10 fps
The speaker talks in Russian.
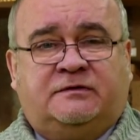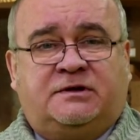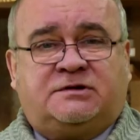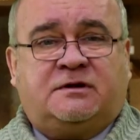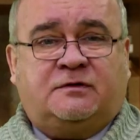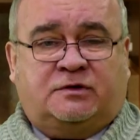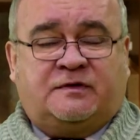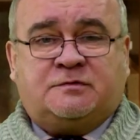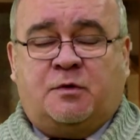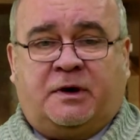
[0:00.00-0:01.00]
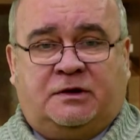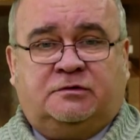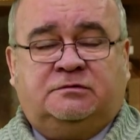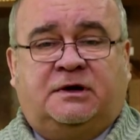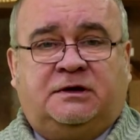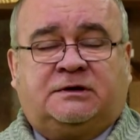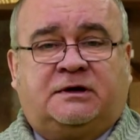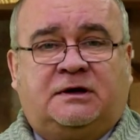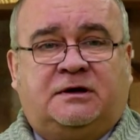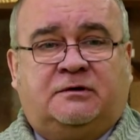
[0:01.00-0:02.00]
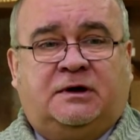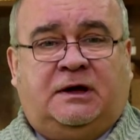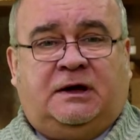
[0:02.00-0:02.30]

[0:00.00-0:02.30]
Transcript: в 1908 году, они открыли его,